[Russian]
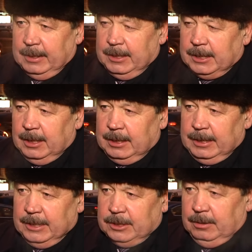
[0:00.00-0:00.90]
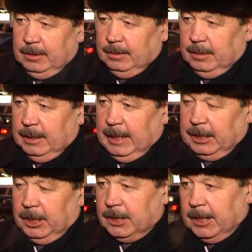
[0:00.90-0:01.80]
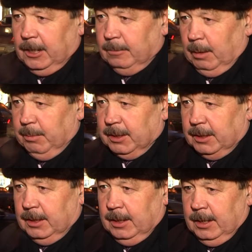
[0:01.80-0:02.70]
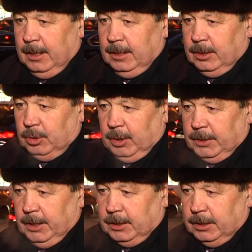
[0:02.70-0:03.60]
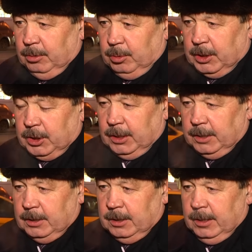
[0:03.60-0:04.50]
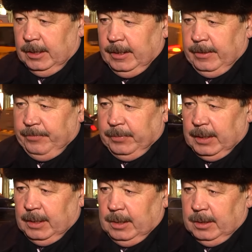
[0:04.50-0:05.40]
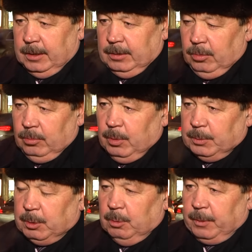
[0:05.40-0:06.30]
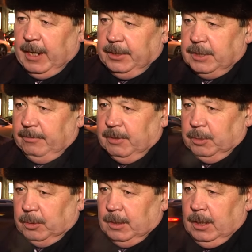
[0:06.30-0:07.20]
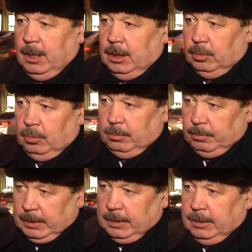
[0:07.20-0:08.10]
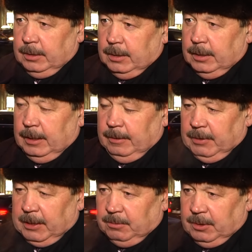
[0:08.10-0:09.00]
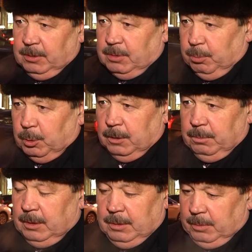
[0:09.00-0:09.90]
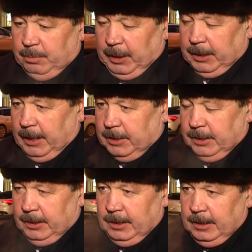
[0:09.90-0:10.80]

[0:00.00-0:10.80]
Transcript: Где-то есть э, отрицательные моменты, что касается Лукашенко. Э, ну, может быть, он правильно себя ведет. Но ну, мы э, и Владимир Владимирович Путин прекрасен.